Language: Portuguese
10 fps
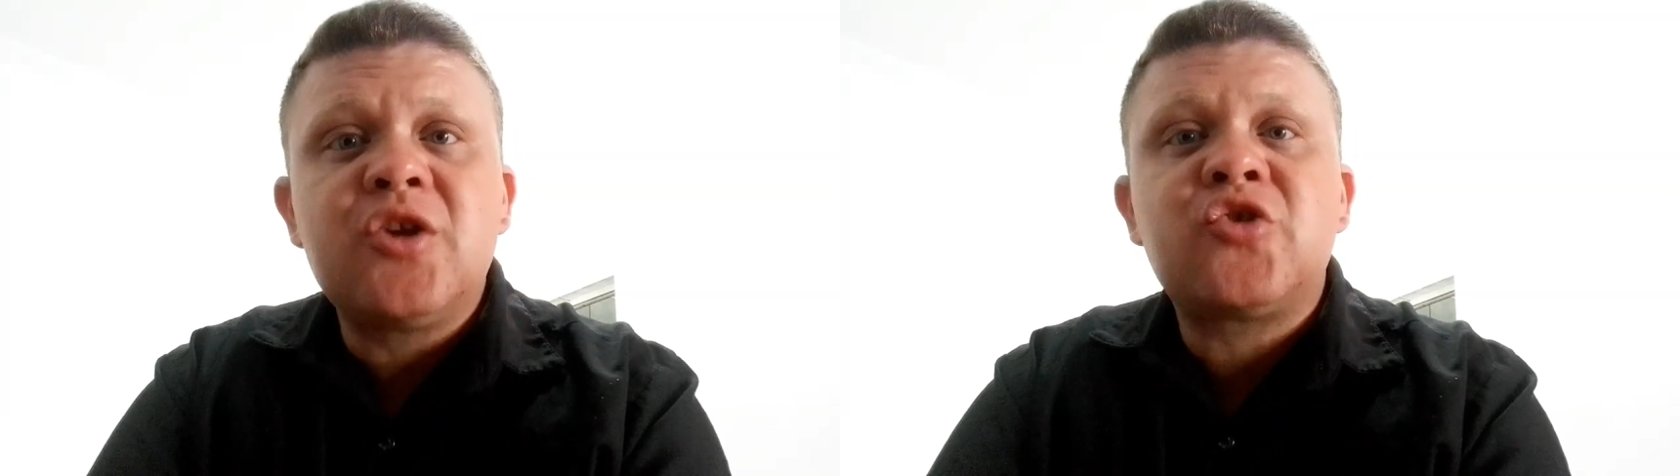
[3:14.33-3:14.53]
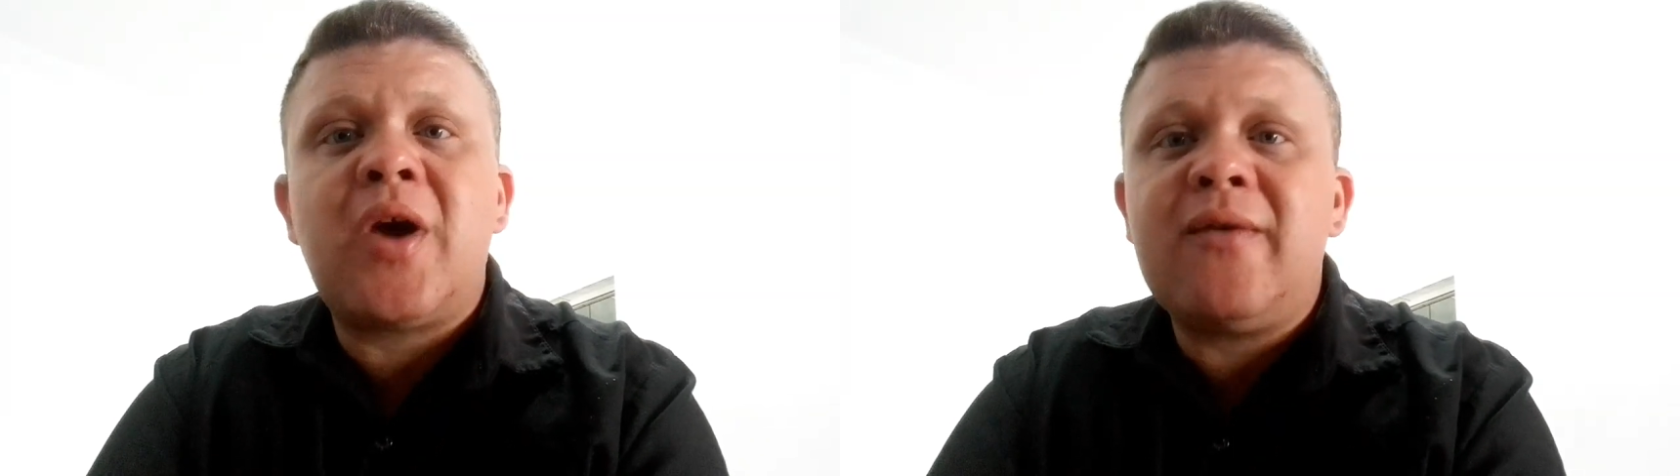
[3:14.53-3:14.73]

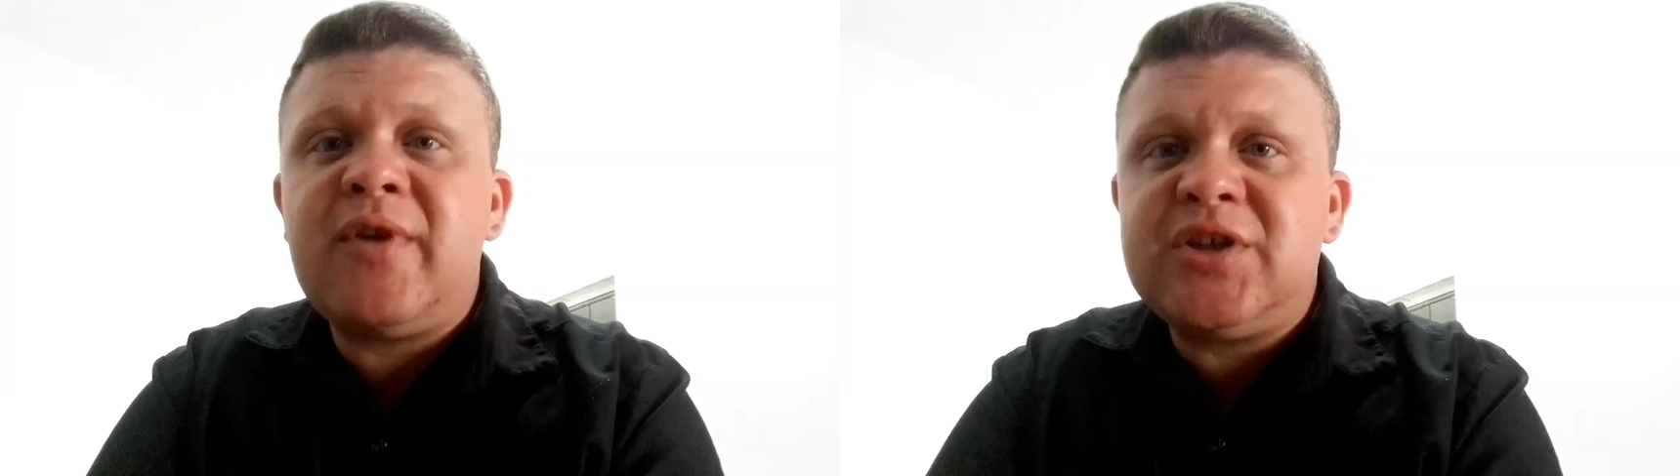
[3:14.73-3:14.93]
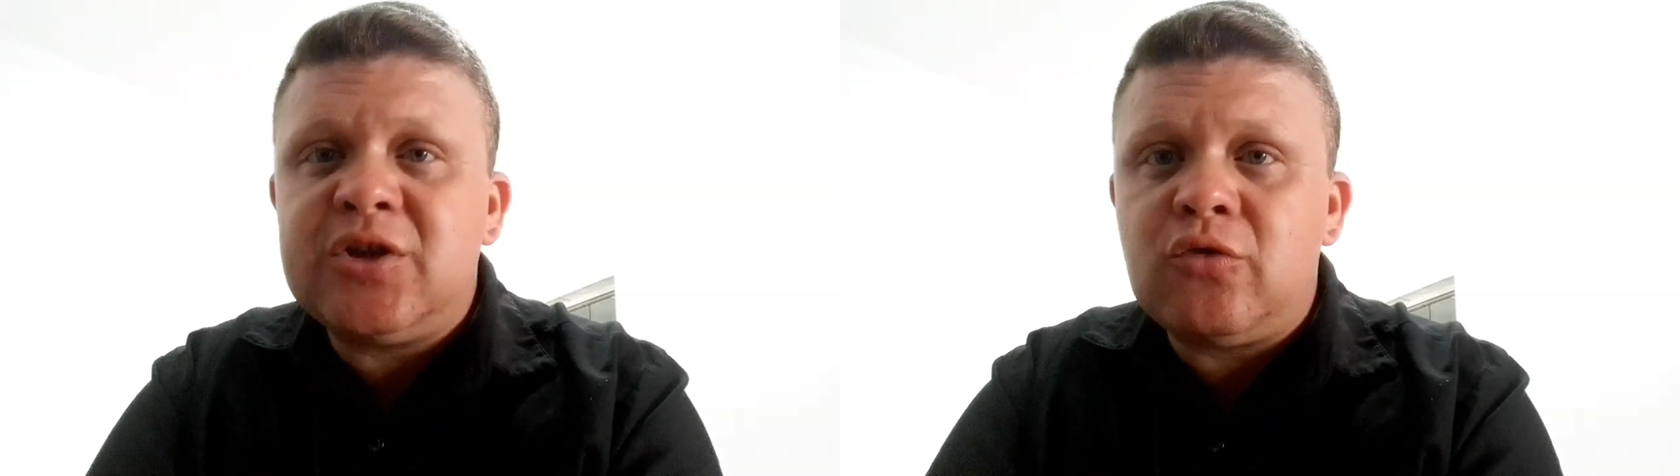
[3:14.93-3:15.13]
só é
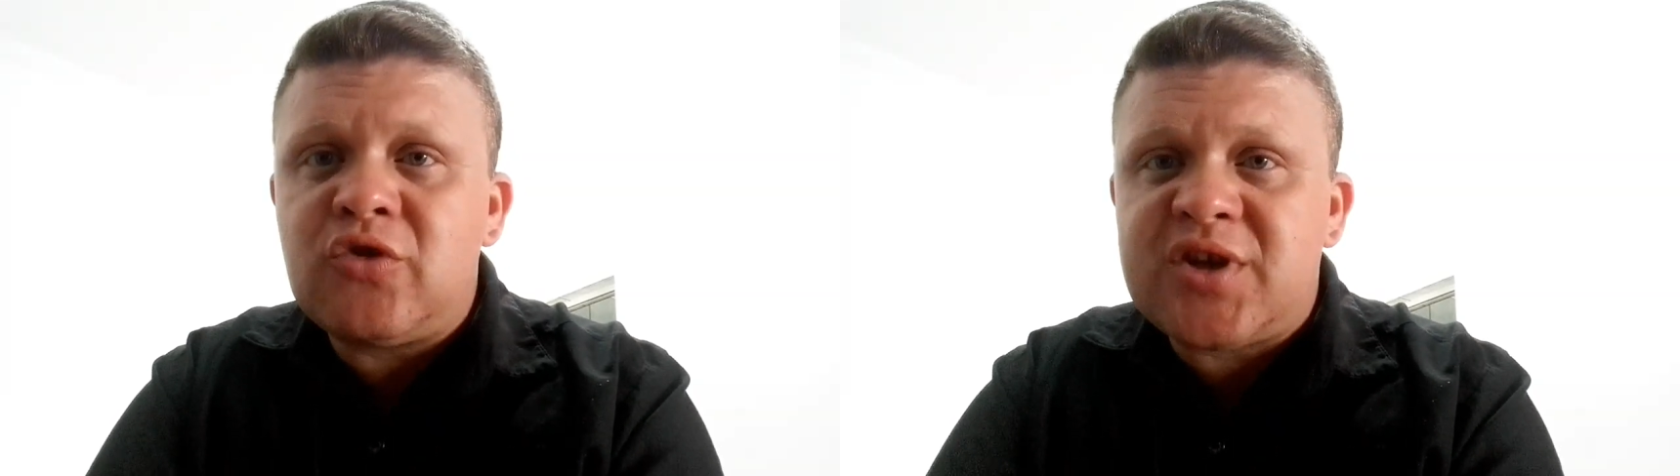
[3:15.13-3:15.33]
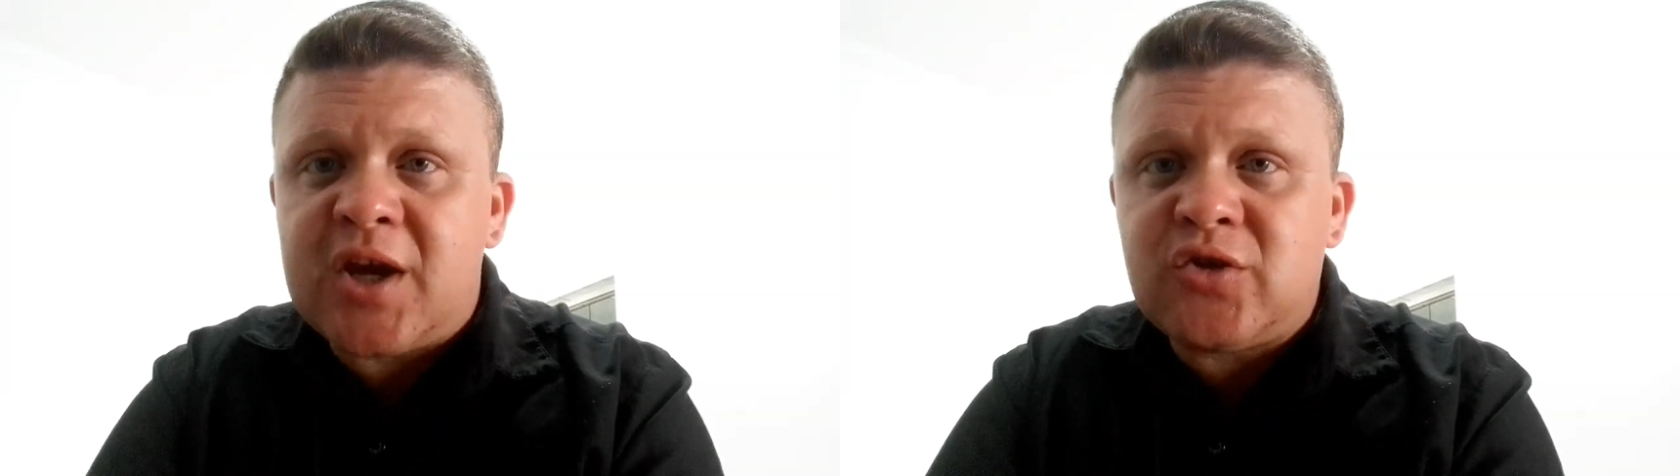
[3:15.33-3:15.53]
vendido
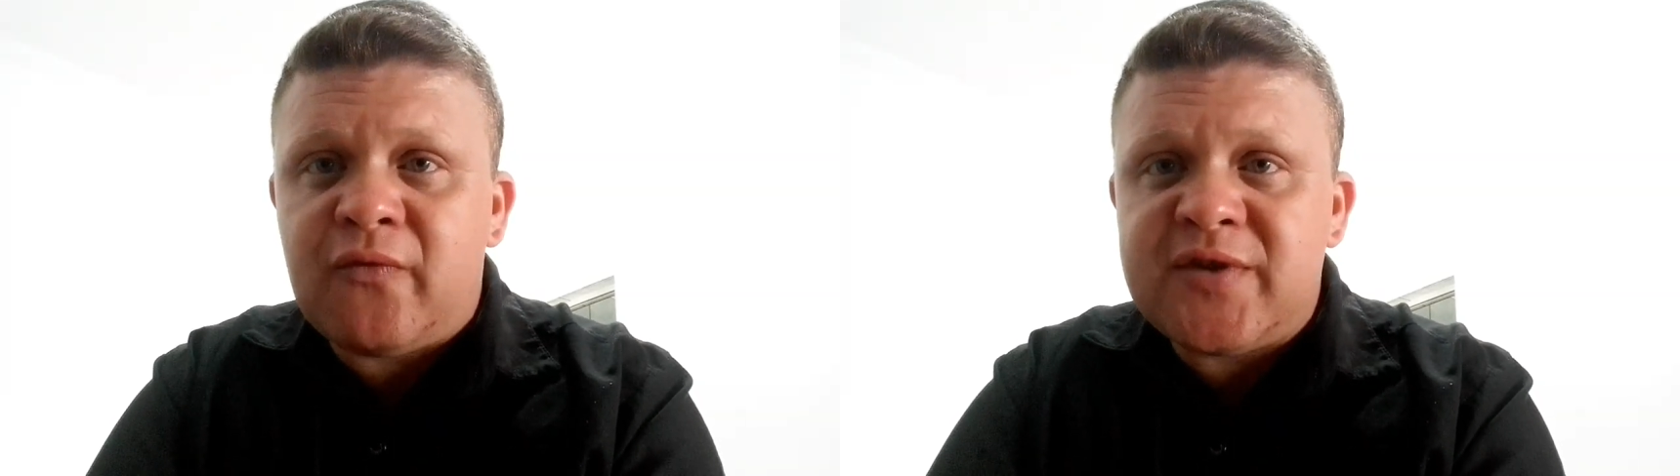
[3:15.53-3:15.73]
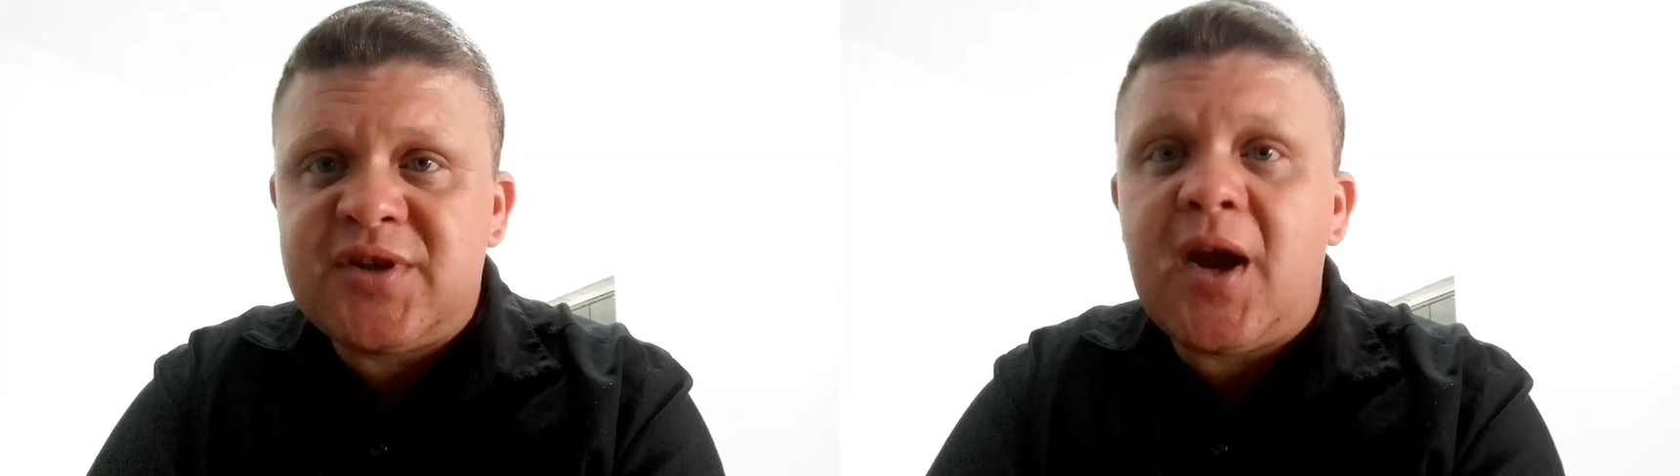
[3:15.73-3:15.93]
no site
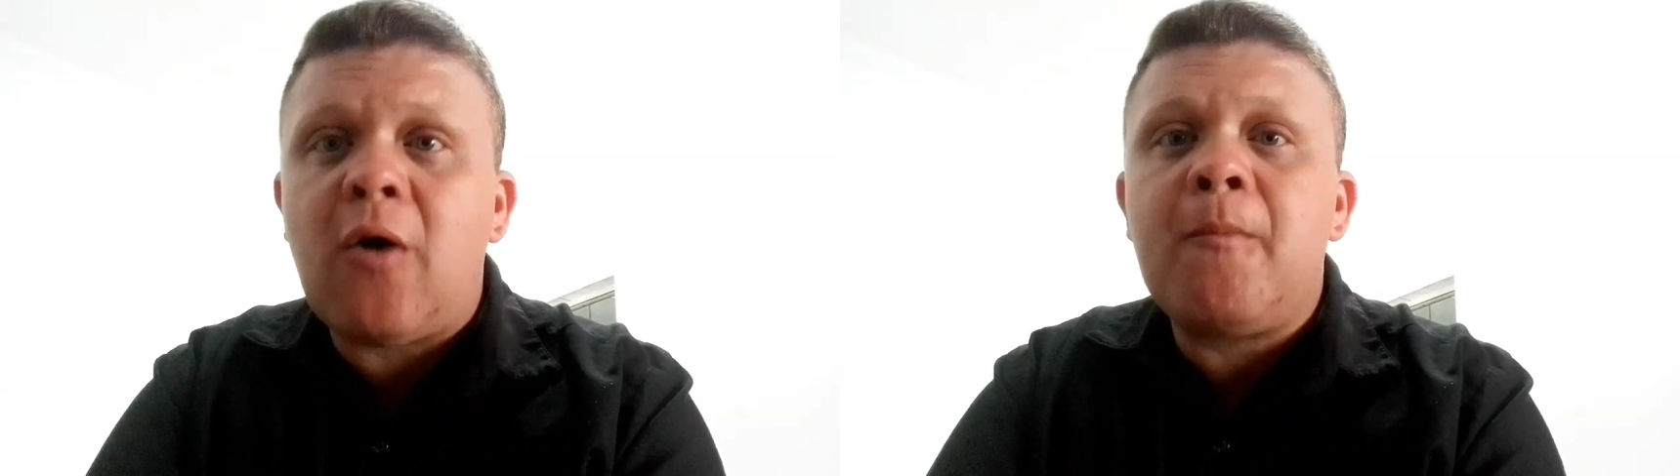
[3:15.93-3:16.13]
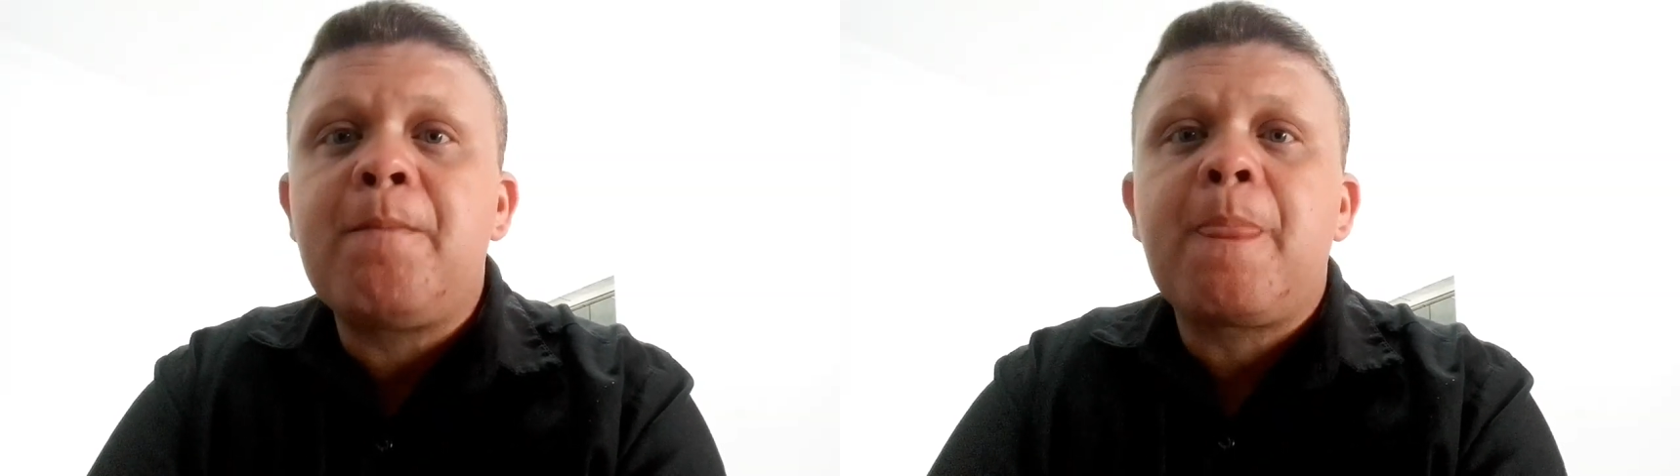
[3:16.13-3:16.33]
oficial.